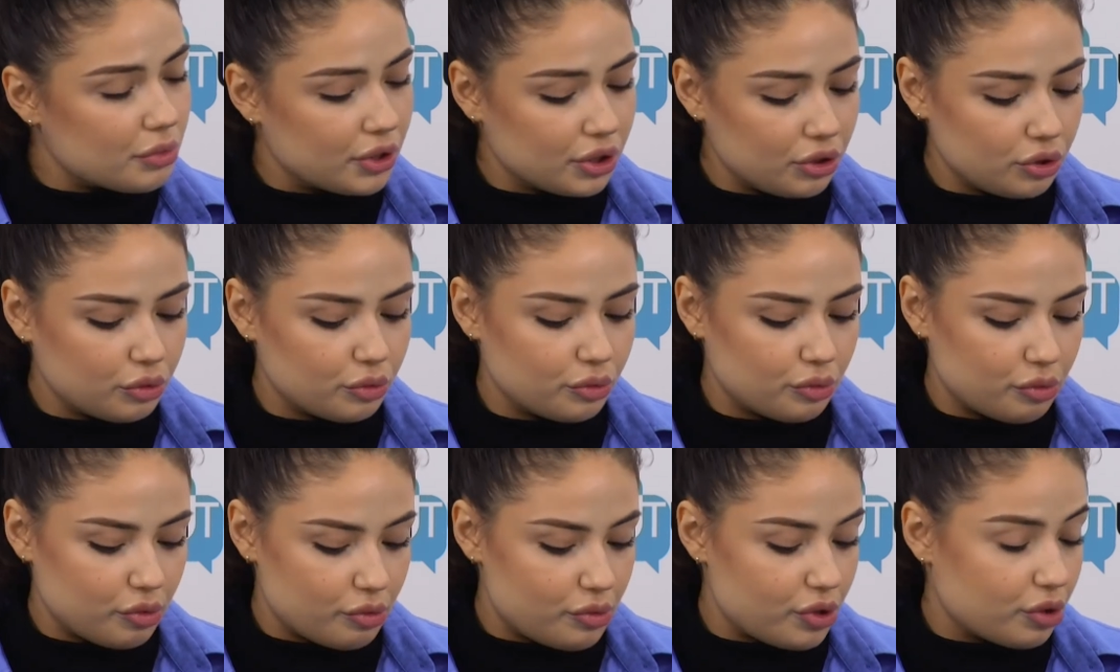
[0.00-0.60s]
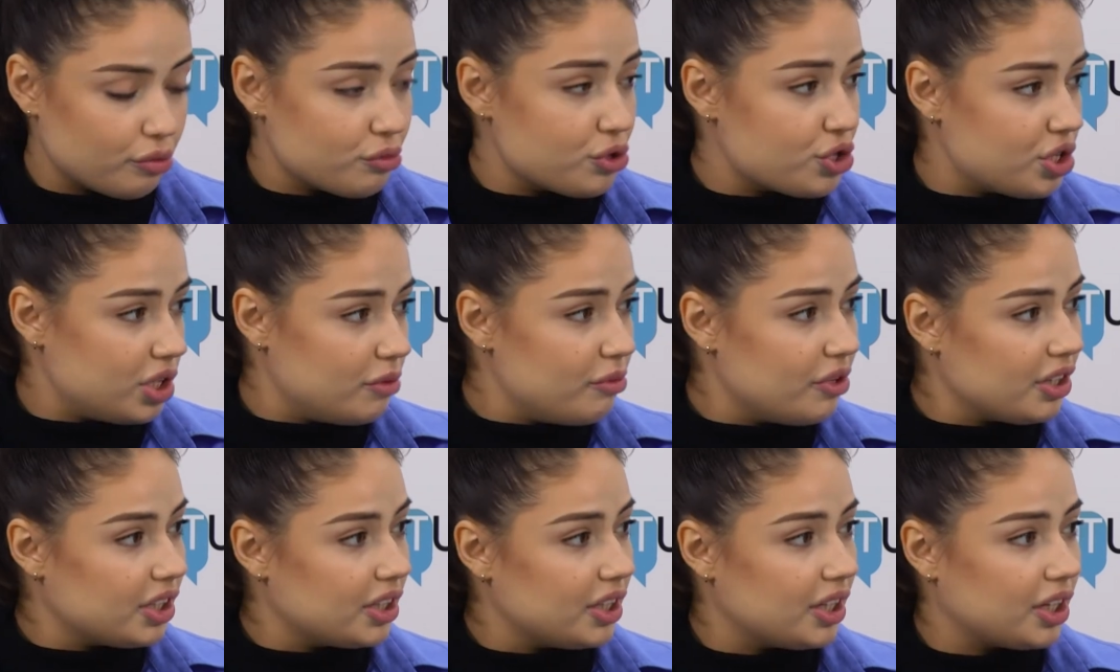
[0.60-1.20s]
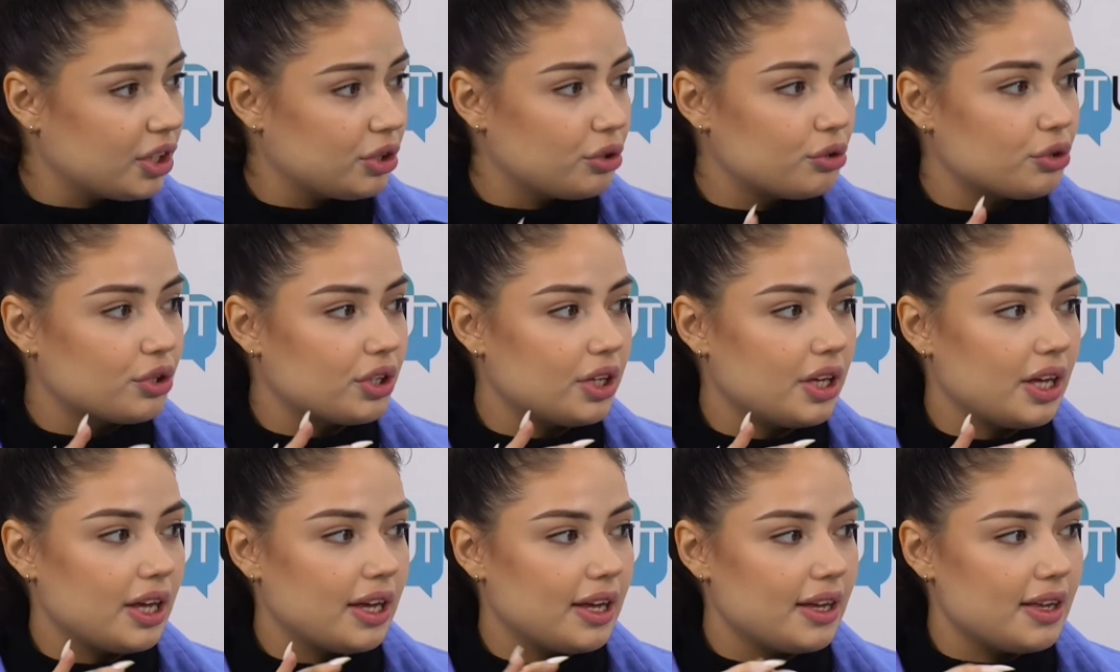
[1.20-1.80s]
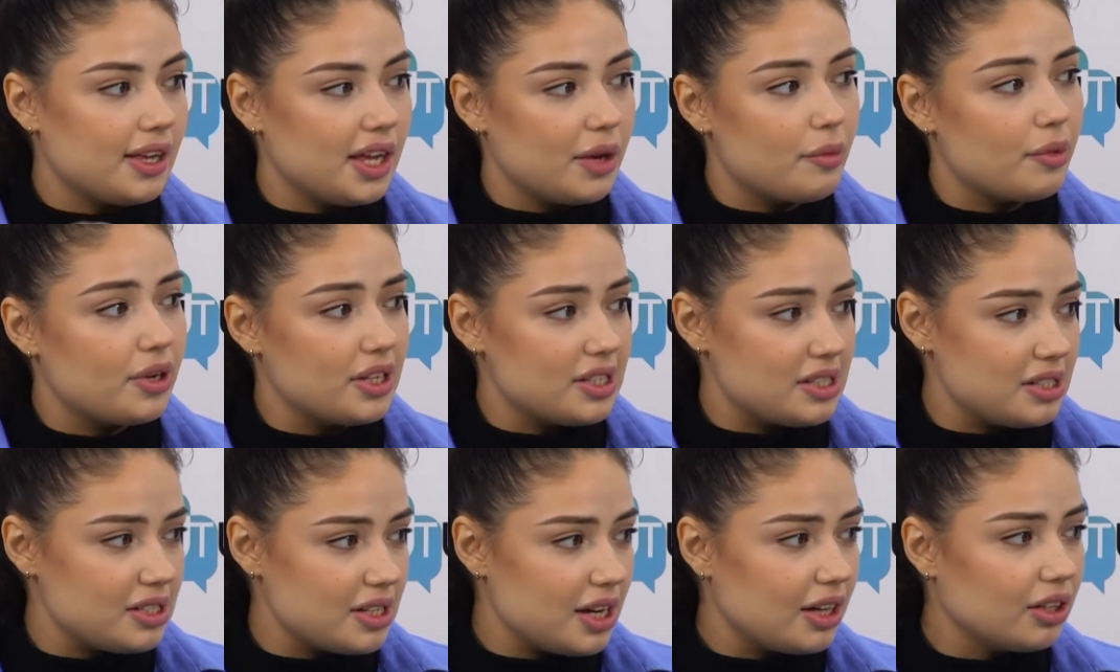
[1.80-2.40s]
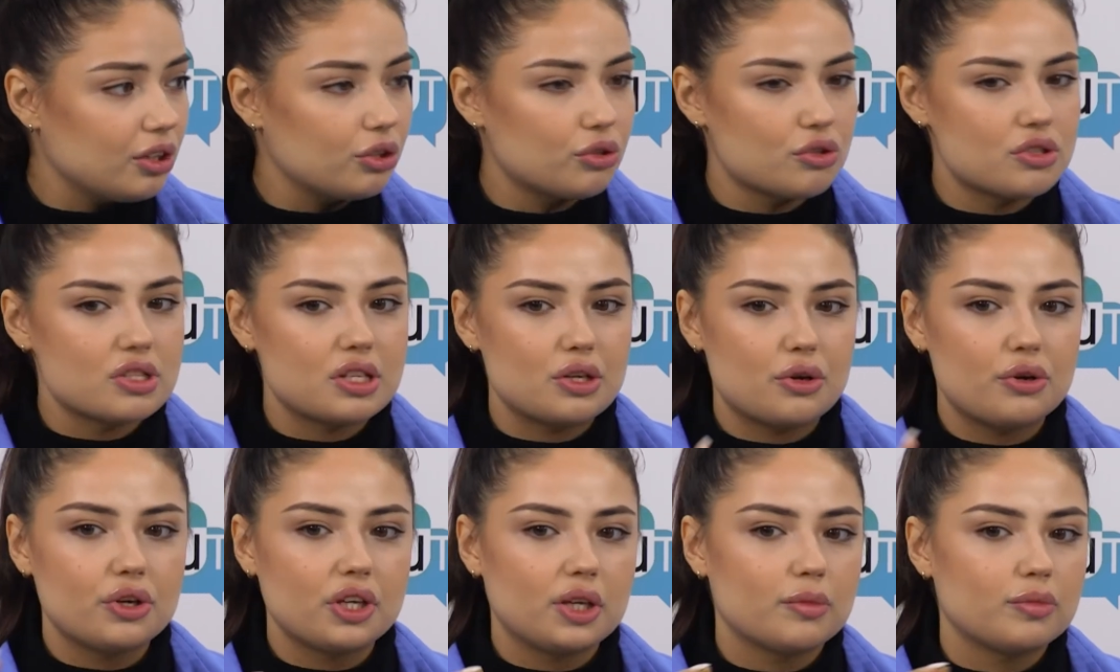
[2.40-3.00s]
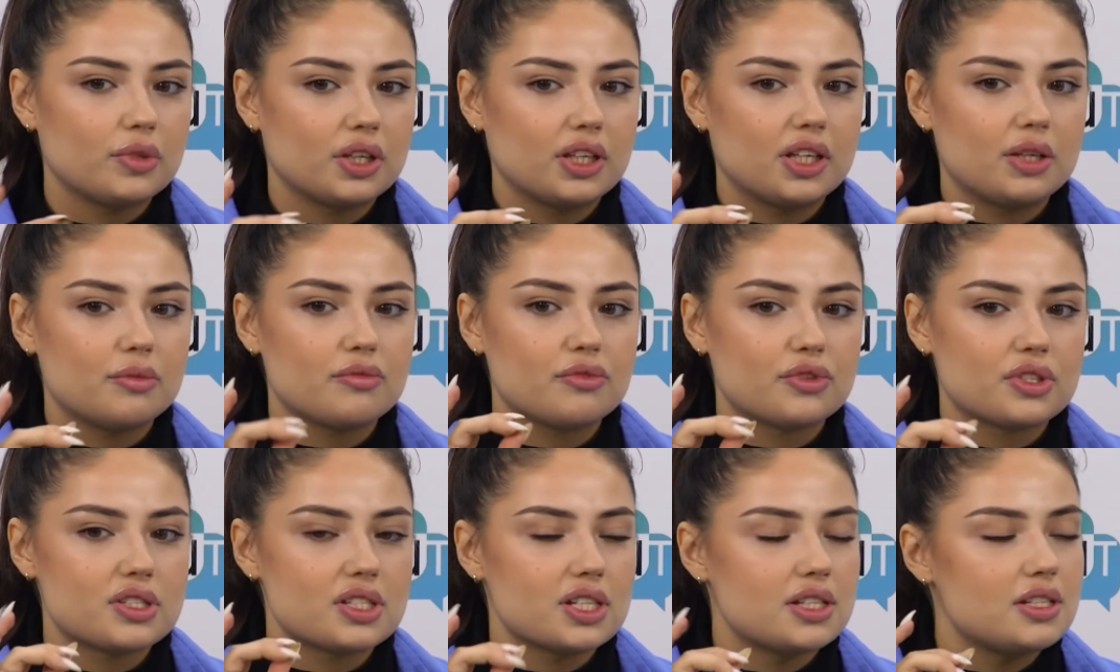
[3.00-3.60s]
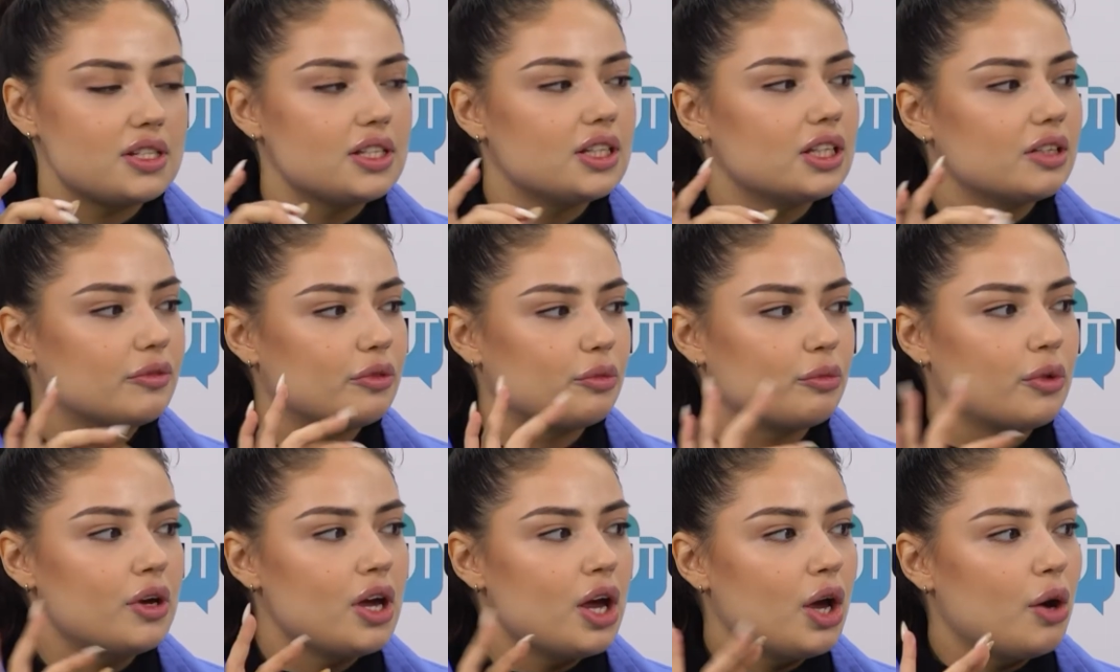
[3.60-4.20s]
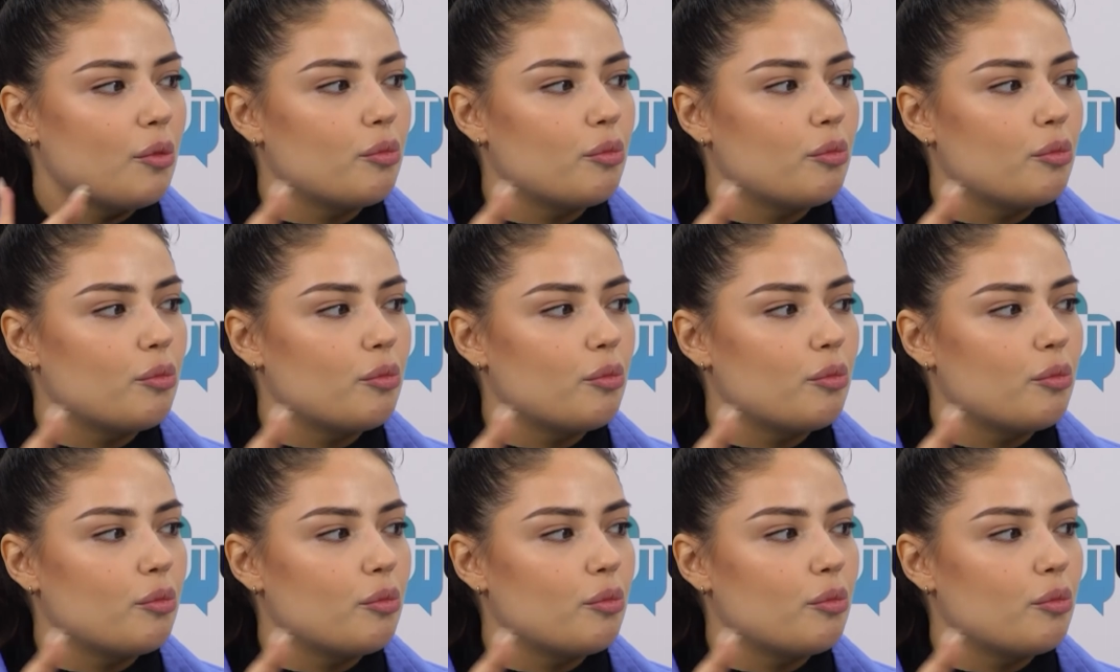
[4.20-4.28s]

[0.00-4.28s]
поэтому мы берем шиммерные, которые не блестят, но с легким таким вот сатиновым